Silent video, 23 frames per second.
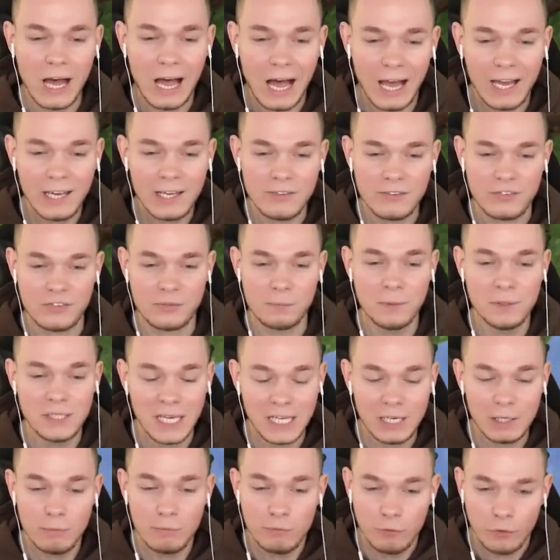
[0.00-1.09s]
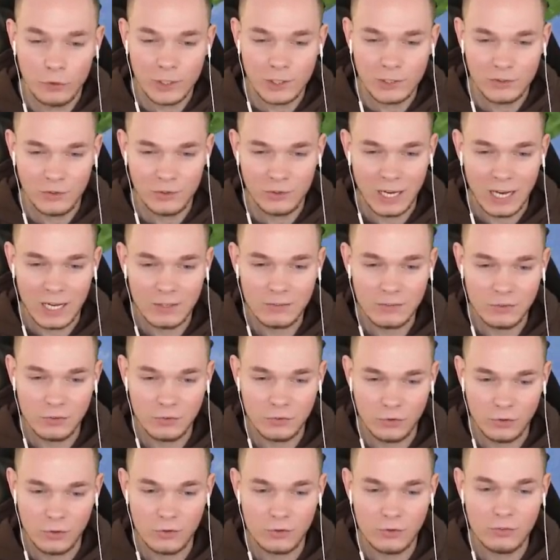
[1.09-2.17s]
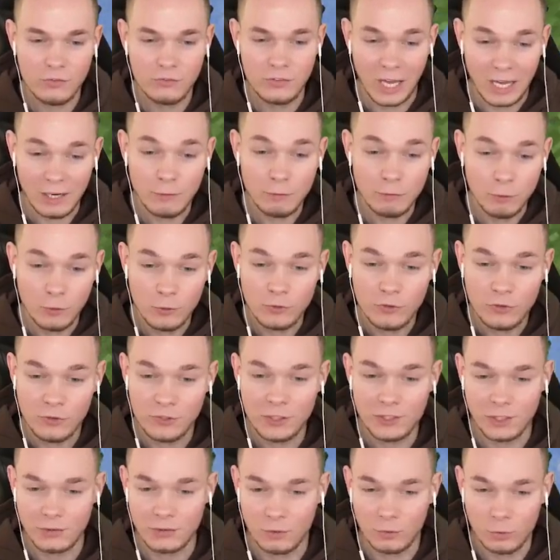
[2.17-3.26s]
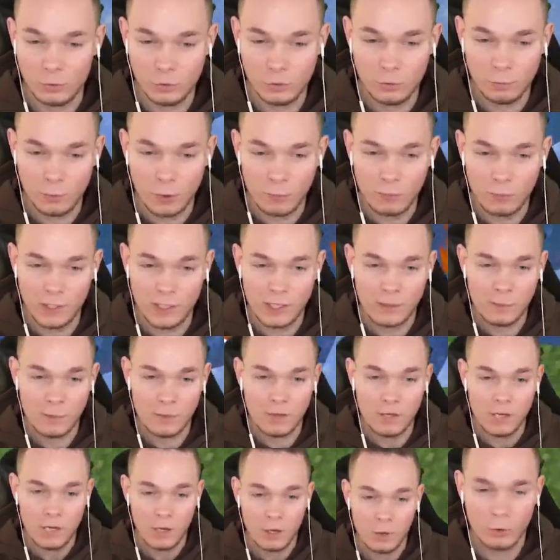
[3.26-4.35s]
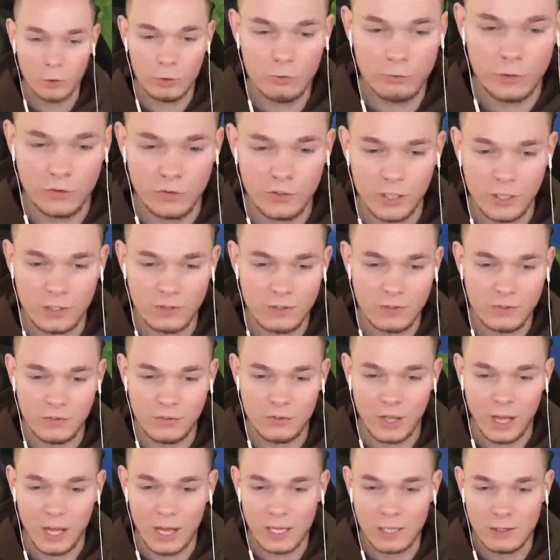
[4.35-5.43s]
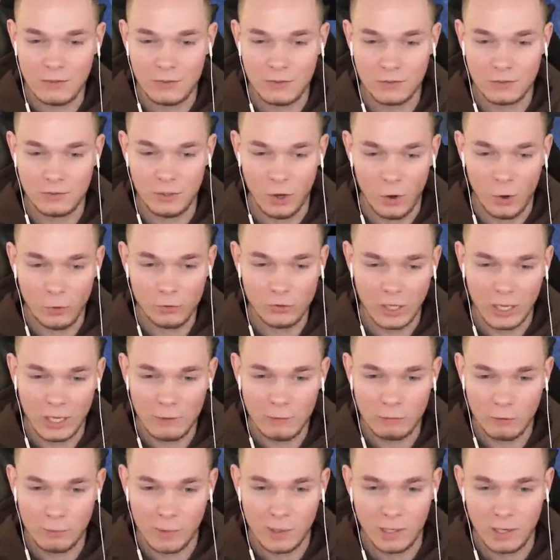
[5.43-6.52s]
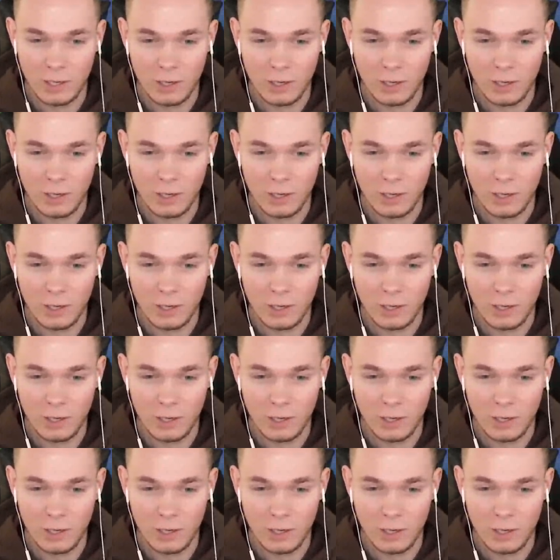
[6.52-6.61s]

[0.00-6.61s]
Eis mit einem Feuerzeug anzuzünden, dann funktioniert das ohne Probleme und wir sehen, dieses Eis taut einfach mal